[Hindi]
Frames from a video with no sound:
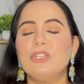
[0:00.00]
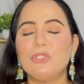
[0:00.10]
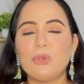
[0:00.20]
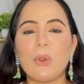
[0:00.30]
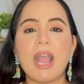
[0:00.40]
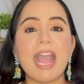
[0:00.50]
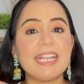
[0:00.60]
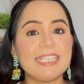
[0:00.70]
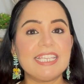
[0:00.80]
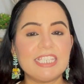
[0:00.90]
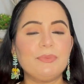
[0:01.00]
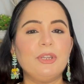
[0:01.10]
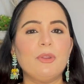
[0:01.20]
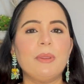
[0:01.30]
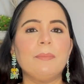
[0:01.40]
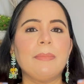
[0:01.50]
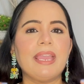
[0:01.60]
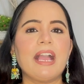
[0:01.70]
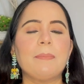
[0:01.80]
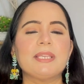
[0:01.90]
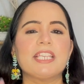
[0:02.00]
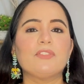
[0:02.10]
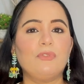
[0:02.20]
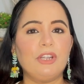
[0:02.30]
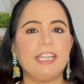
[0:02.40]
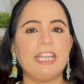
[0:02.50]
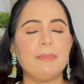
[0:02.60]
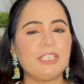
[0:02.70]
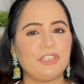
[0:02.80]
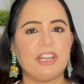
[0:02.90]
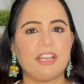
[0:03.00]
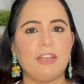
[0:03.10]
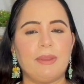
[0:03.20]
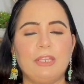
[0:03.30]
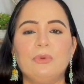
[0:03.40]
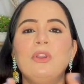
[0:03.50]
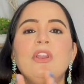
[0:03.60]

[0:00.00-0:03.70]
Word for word: जो आज इस वीडियो में मैं आपके साथ फुल डिटेल में शेयर करने वाली हूँ